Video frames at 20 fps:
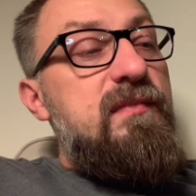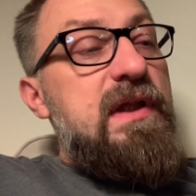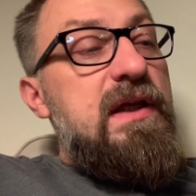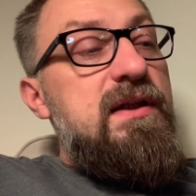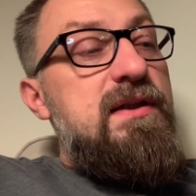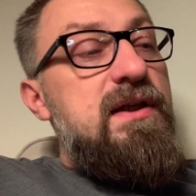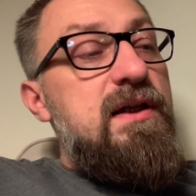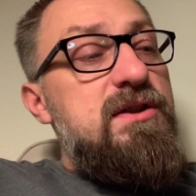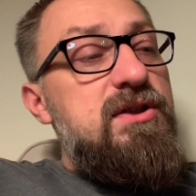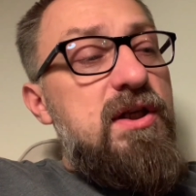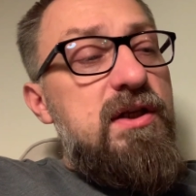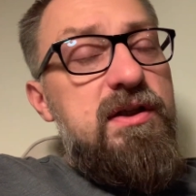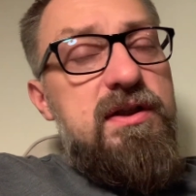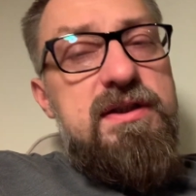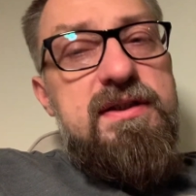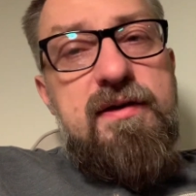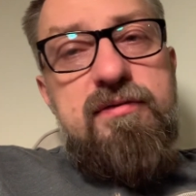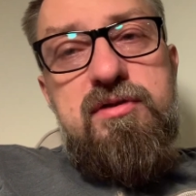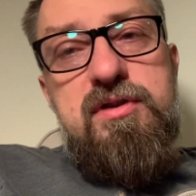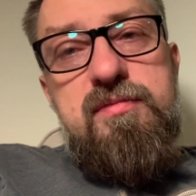te księgi
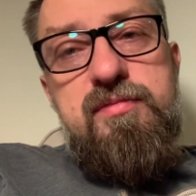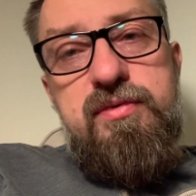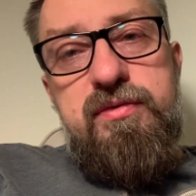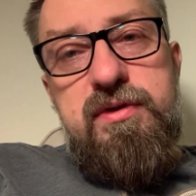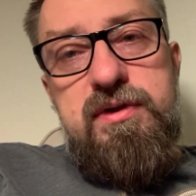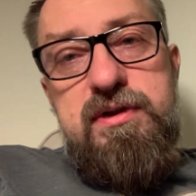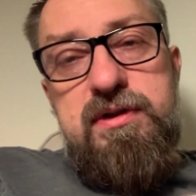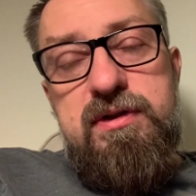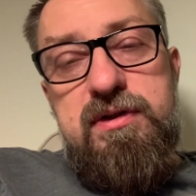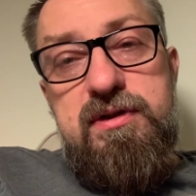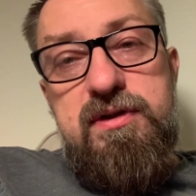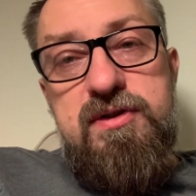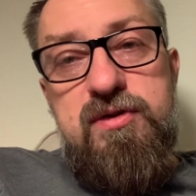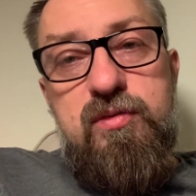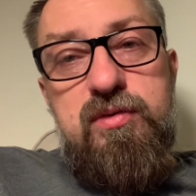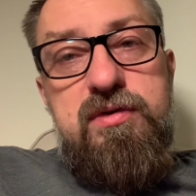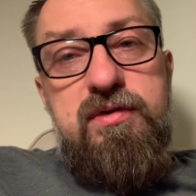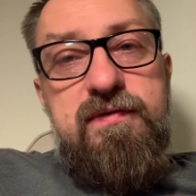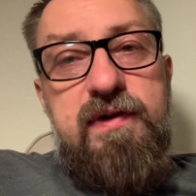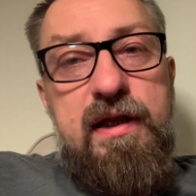zawsze były
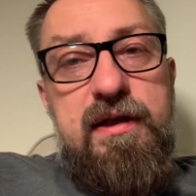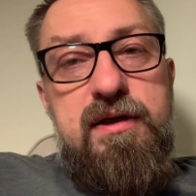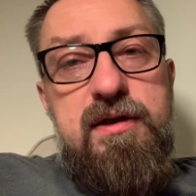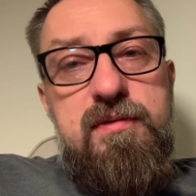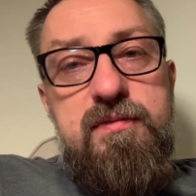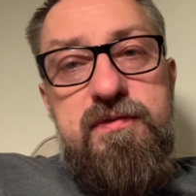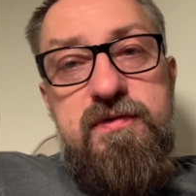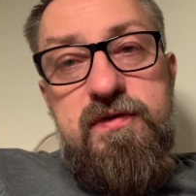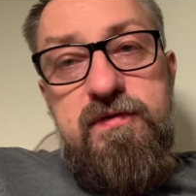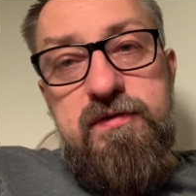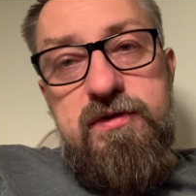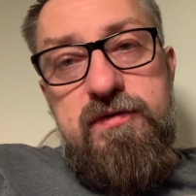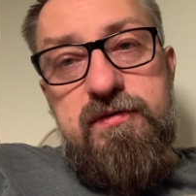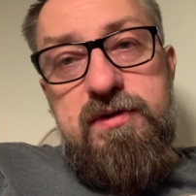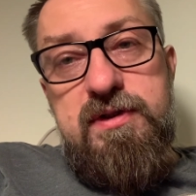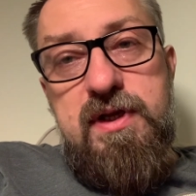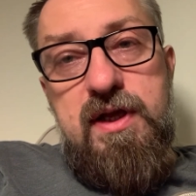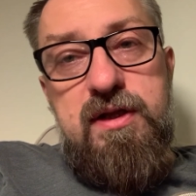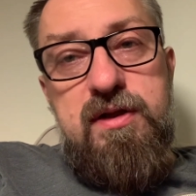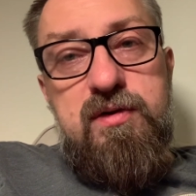dyskutowane,
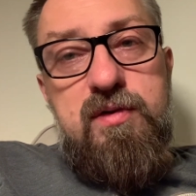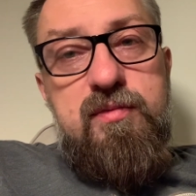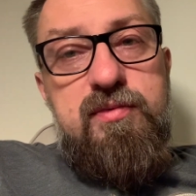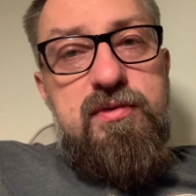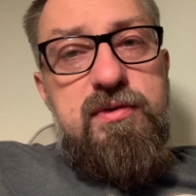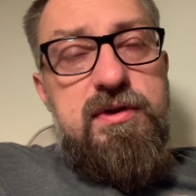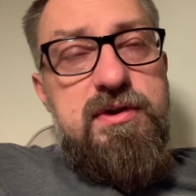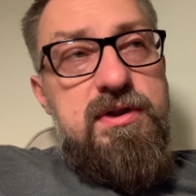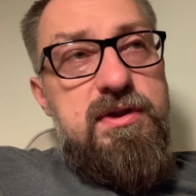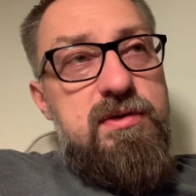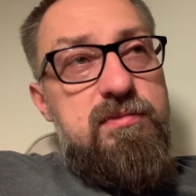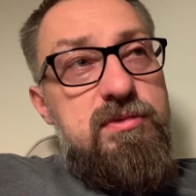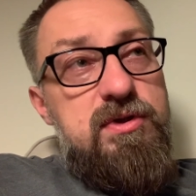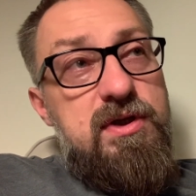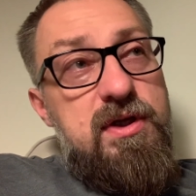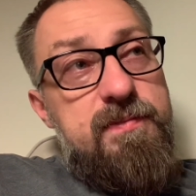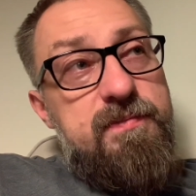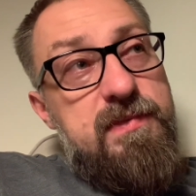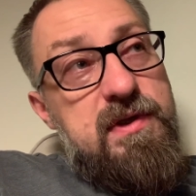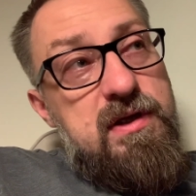związane to było z tym,
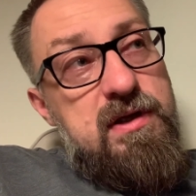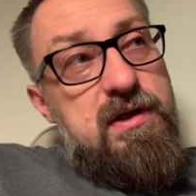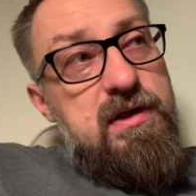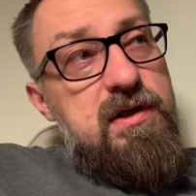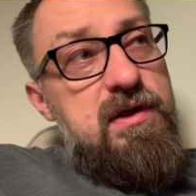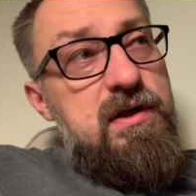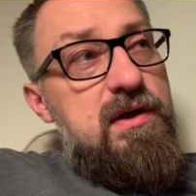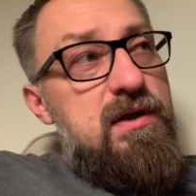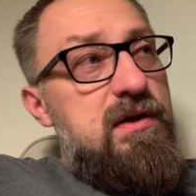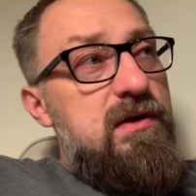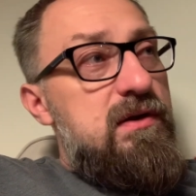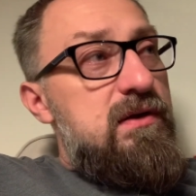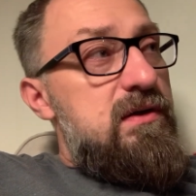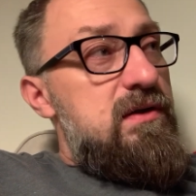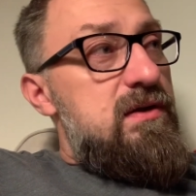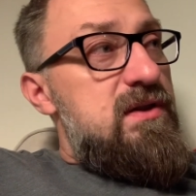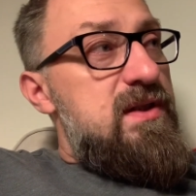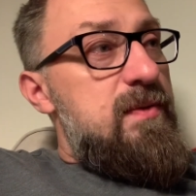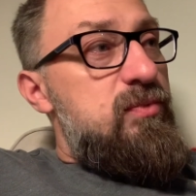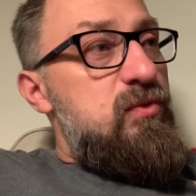że E,
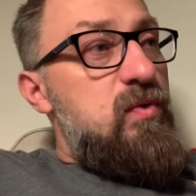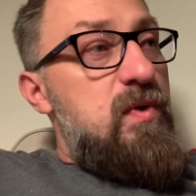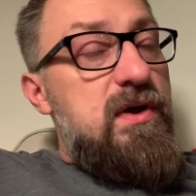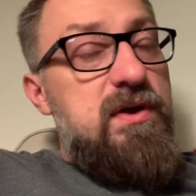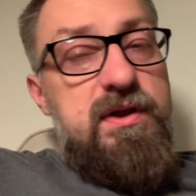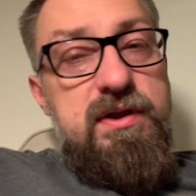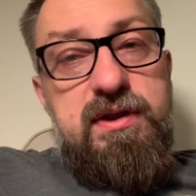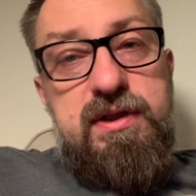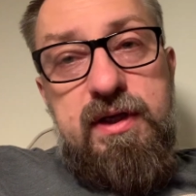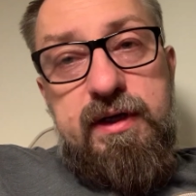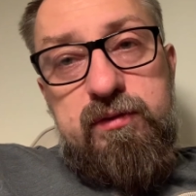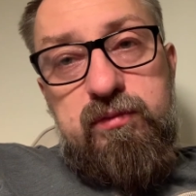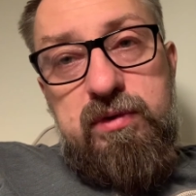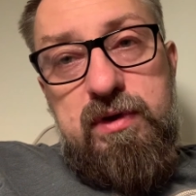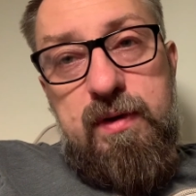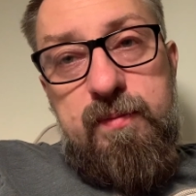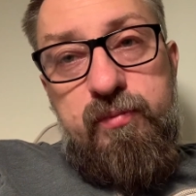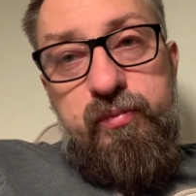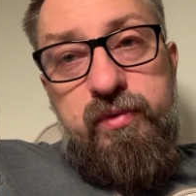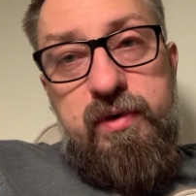Septuaginta,
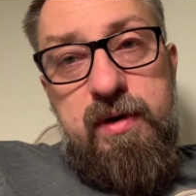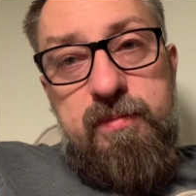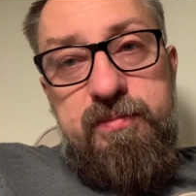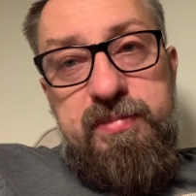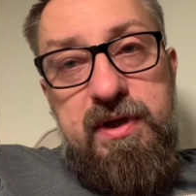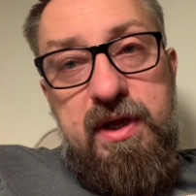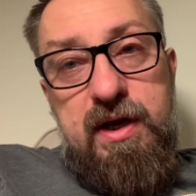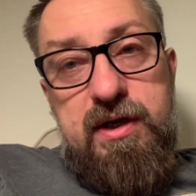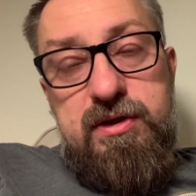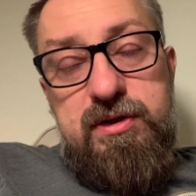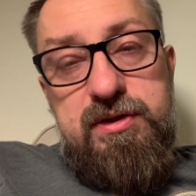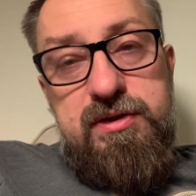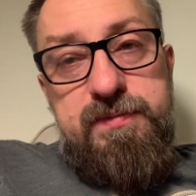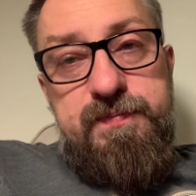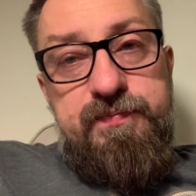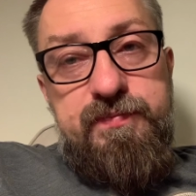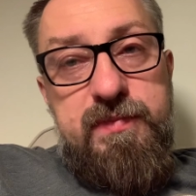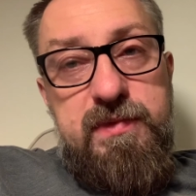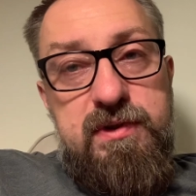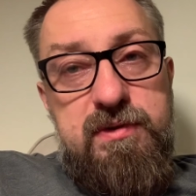która była
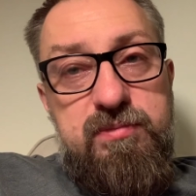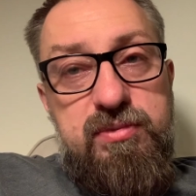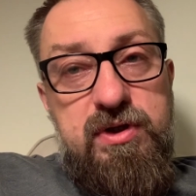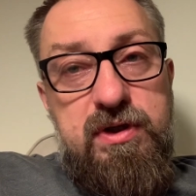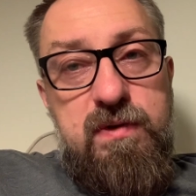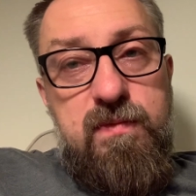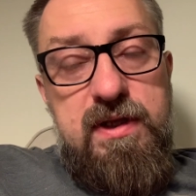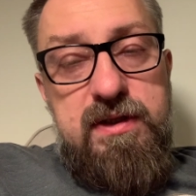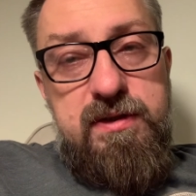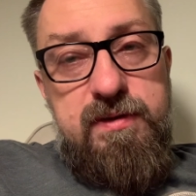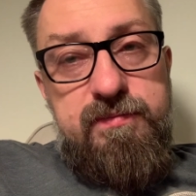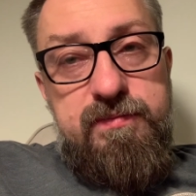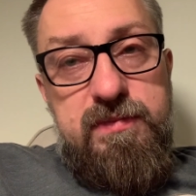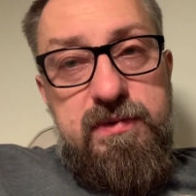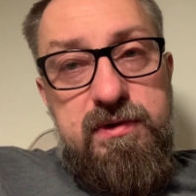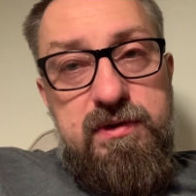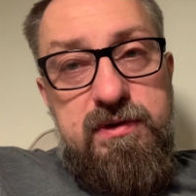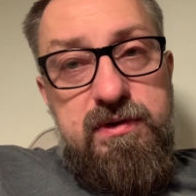pierwszym przekładem e,